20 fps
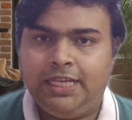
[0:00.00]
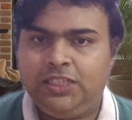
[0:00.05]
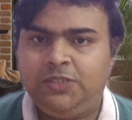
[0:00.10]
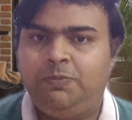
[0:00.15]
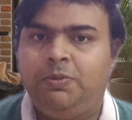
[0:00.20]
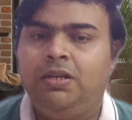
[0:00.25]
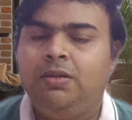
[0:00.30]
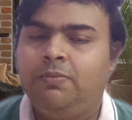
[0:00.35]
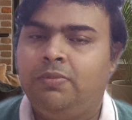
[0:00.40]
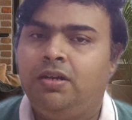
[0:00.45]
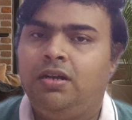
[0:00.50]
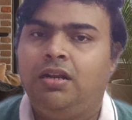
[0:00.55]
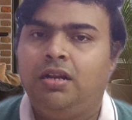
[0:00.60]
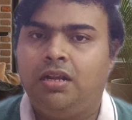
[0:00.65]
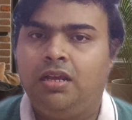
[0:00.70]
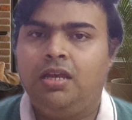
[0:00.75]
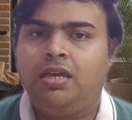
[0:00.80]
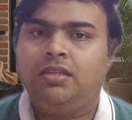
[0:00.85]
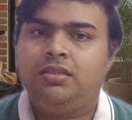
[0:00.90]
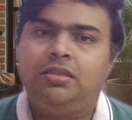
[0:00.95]
எக்ஸ்பேண்ட்
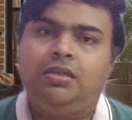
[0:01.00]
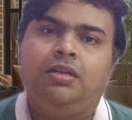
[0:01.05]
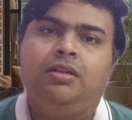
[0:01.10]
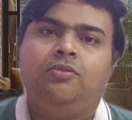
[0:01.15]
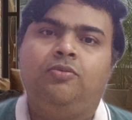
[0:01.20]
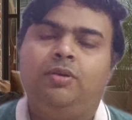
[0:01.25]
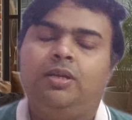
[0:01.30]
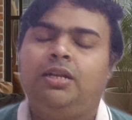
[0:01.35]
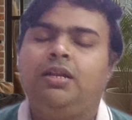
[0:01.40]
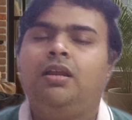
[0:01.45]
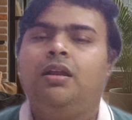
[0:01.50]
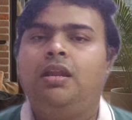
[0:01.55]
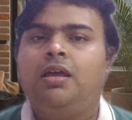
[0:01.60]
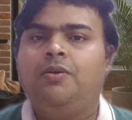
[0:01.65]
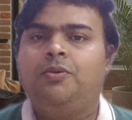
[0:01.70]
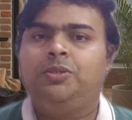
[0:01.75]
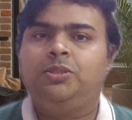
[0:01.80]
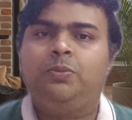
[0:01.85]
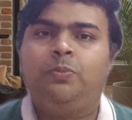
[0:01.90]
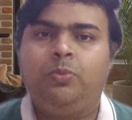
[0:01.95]
பண்ணுறாங்க அதுக்கான
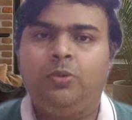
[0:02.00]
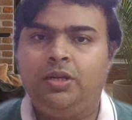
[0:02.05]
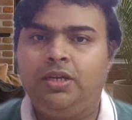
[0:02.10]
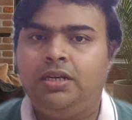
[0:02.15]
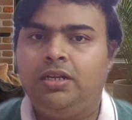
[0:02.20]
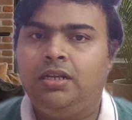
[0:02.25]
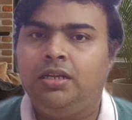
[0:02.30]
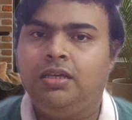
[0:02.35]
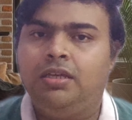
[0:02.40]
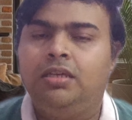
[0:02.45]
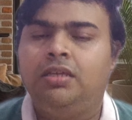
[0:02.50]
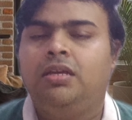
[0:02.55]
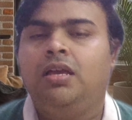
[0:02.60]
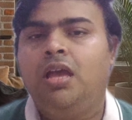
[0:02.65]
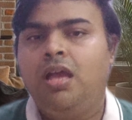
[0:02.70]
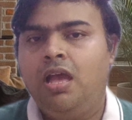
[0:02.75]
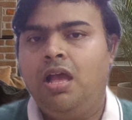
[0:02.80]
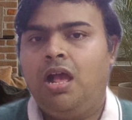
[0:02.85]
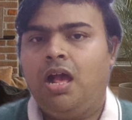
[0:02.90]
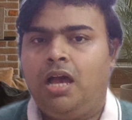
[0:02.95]
ஒர்க்கெலாம் வந்து போயிட்டுருக்கு
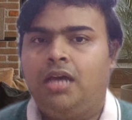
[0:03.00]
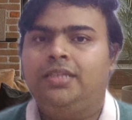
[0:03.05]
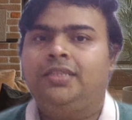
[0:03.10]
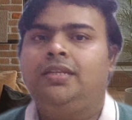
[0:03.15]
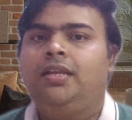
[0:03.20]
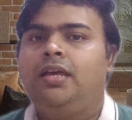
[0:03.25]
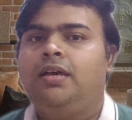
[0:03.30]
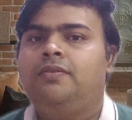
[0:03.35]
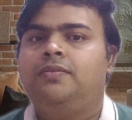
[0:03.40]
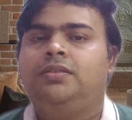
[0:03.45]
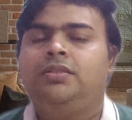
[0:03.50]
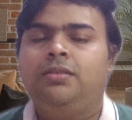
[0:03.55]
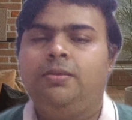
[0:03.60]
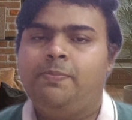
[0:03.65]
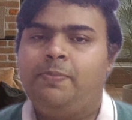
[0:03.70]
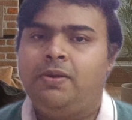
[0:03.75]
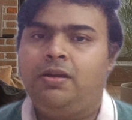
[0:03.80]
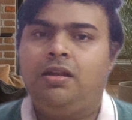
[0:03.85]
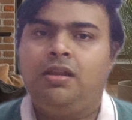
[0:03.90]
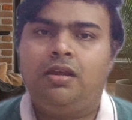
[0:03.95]
அதெல்லாம் வந்து
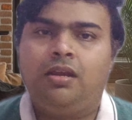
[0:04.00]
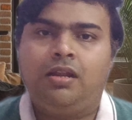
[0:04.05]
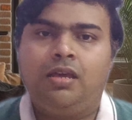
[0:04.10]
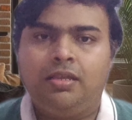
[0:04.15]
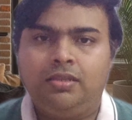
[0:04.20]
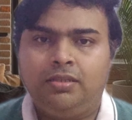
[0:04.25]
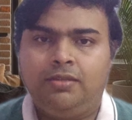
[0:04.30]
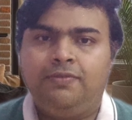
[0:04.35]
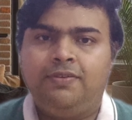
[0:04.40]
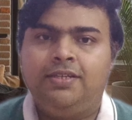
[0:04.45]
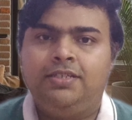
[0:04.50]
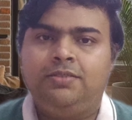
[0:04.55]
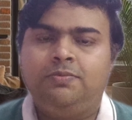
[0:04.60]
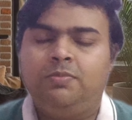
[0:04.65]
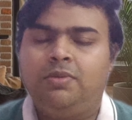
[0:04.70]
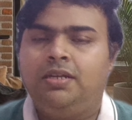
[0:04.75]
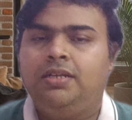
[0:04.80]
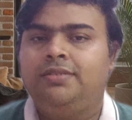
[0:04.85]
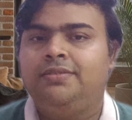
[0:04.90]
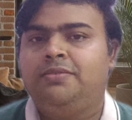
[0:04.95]
பண்ணாங்கன்னா அந்த வேஸ்ட்
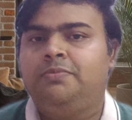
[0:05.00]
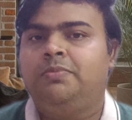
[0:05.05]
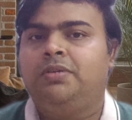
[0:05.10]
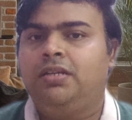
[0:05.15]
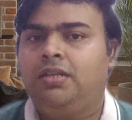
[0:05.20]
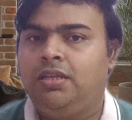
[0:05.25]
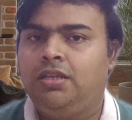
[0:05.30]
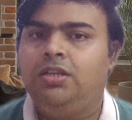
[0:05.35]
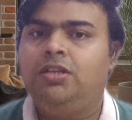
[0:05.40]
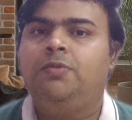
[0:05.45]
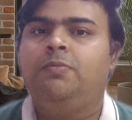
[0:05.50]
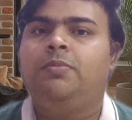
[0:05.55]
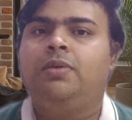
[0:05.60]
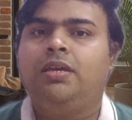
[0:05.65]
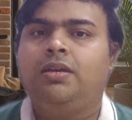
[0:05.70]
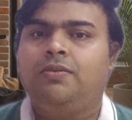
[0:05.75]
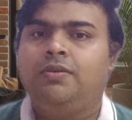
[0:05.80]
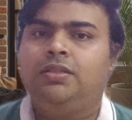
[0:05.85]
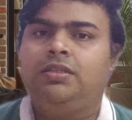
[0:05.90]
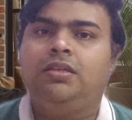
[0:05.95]
மேனேஜ்மெண்ட் இன்னுமே
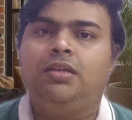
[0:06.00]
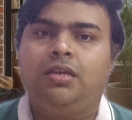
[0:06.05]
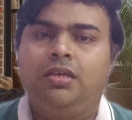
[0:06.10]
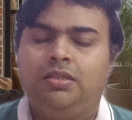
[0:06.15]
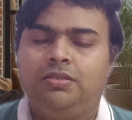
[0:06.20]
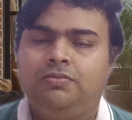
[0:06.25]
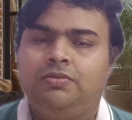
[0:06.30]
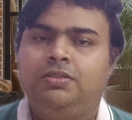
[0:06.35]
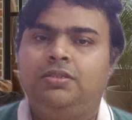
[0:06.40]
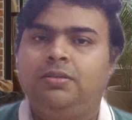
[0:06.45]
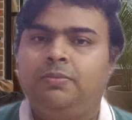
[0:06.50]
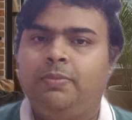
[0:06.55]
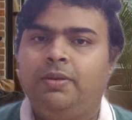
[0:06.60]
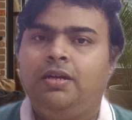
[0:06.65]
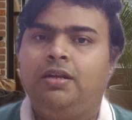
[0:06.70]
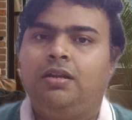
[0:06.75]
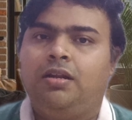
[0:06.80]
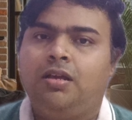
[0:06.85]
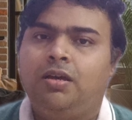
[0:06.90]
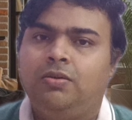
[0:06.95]
வந்து அது வந்து
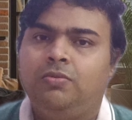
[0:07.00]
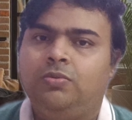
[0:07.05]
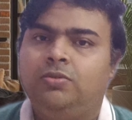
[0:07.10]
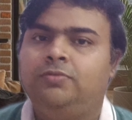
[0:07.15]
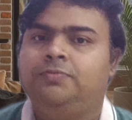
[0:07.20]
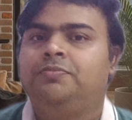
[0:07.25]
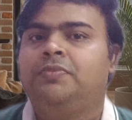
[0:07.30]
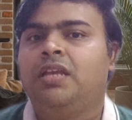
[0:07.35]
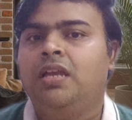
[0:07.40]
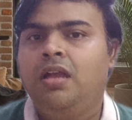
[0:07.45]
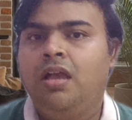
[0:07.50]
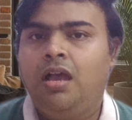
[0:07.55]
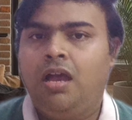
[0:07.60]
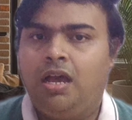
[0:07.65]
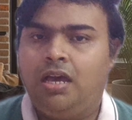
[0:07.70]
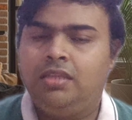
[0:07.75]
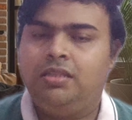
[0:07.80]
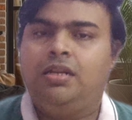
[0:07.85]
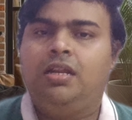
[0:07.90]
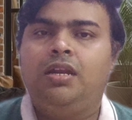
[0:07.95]
பெட்டராகும்
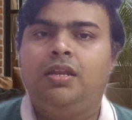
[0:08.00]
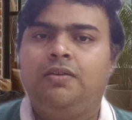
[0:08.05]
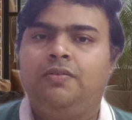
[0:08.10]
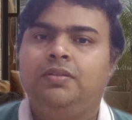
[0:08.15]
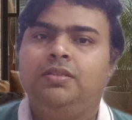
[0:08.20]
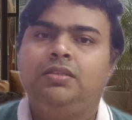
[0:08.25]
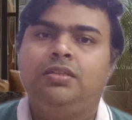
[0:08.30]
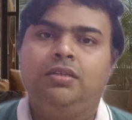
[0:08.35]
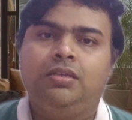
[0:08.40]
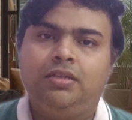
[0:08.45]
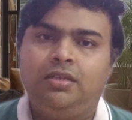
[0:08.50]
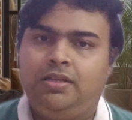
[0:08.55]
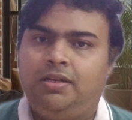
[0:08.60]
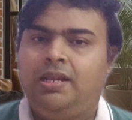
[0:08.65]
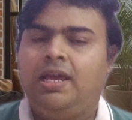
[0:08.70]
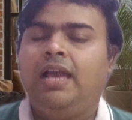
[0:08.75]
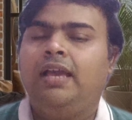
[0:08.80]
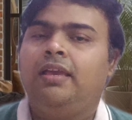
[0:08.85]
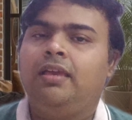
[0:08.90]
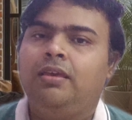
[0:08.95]
அதனால் வந்து
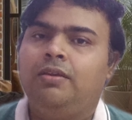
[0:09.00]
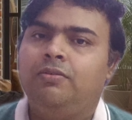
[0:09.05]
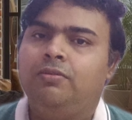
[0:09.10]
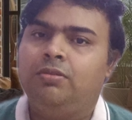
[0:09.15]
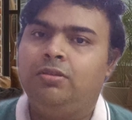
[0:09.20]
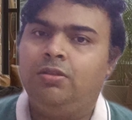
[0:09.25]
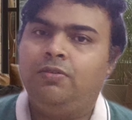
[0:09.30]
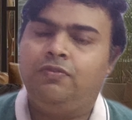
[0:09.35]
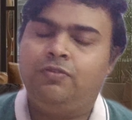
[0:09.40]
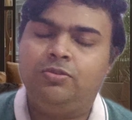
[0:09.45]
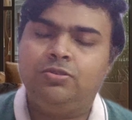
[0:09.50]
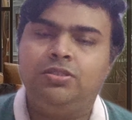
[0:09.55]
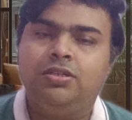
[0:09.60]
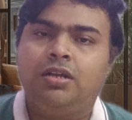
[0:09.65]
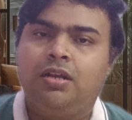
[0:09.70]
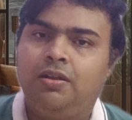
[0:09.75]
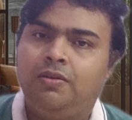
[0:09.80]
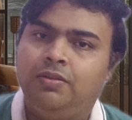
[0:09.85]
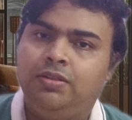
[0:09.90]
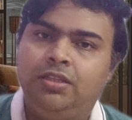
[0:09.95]
ரேங்கிங் வந்து
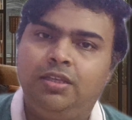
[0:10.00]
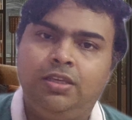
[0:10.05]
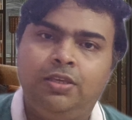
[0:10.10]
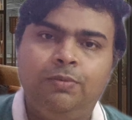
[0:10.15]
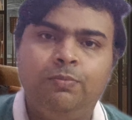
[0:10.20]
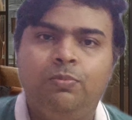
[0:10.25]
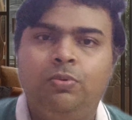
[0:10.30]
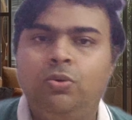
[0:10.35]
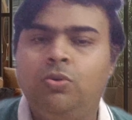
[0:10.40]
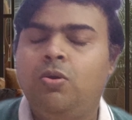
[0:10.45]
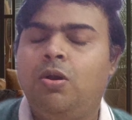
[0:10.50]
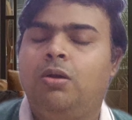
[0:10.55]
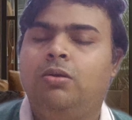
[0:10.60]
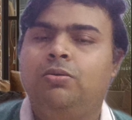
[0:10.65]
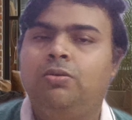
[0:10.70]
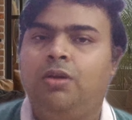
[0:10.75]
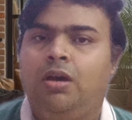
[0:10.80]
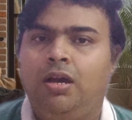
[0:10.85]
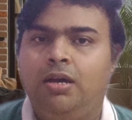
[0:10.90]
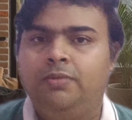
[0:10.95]
ஃப்யூச்சரில் வந்து இம்ப்ரூவ்
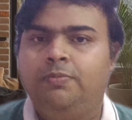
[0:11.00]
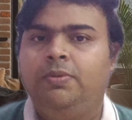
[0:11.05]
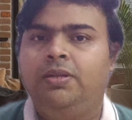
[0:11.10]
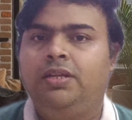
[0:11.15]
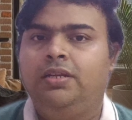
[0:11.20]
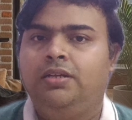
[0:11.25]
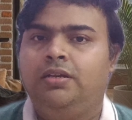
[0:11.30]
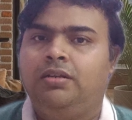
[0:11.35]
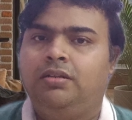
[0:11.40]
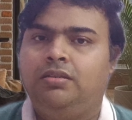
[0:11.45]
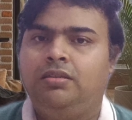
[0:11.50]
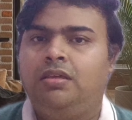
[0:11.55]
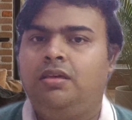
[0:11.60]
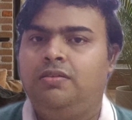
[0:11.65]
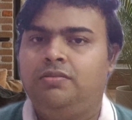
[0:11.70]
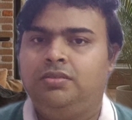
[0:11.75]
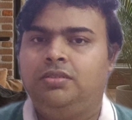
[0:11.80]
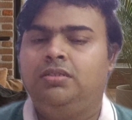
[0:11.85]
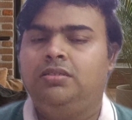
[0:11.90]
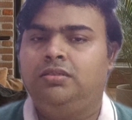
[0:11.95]
ஆகும் அப்படின்றது
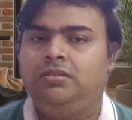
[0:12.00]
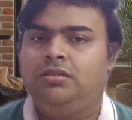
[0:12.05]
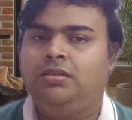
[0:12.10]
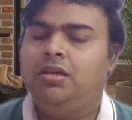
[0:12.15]
தான் வந்து